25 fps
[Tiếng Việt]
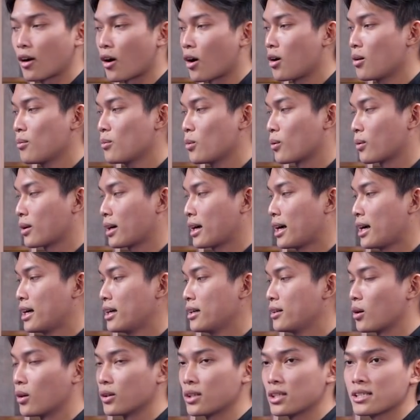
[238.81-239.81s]
có một
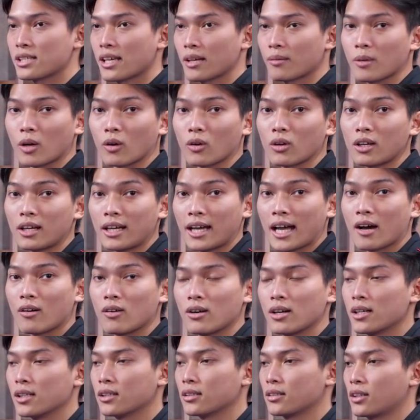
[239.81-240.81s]
cái độ chính xác màu nó
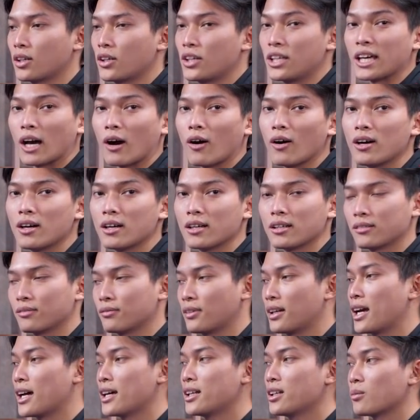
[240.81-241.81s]
cao hơn nó nhỏ hơn
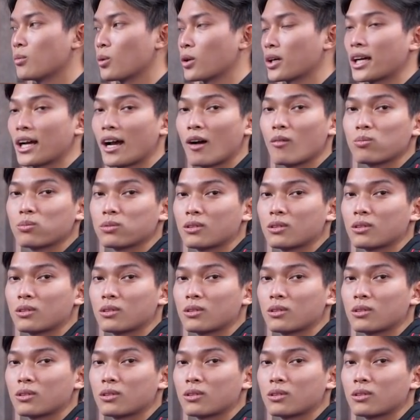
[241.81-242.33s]
và để trong một cái góc